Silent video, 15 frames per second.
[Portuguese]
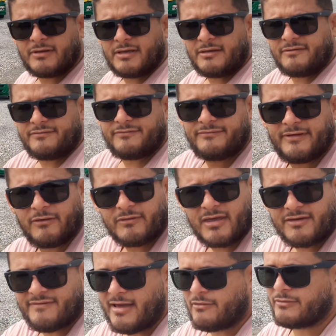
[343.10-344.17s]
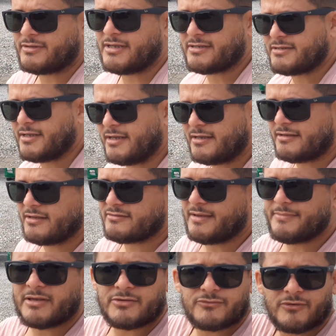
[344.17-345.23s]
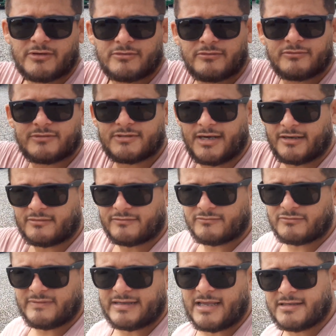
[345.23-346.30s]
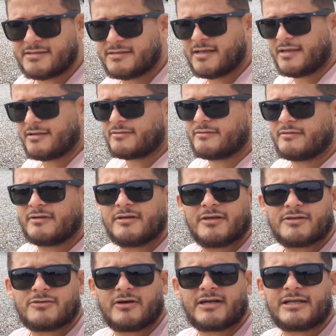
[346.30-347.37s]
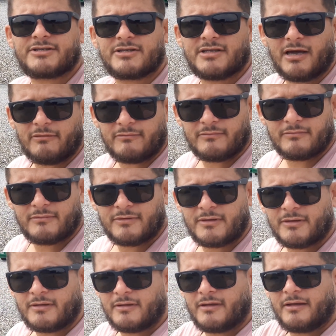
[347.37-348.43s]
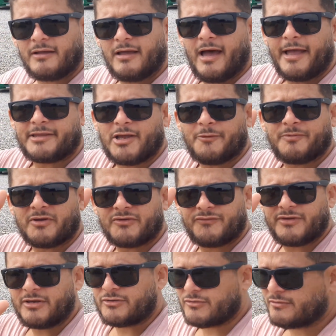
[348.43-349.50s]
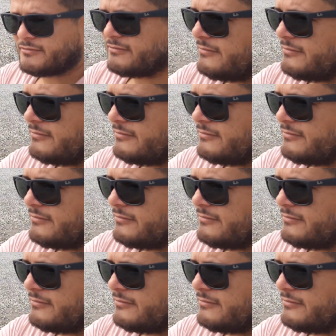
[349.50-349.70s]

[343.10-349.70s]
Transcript: e ver o que, que vai acontecer. Deus abençoe, tudo certo. Tudo vai dar certo. Só gratidão. Até o próximo vídeo.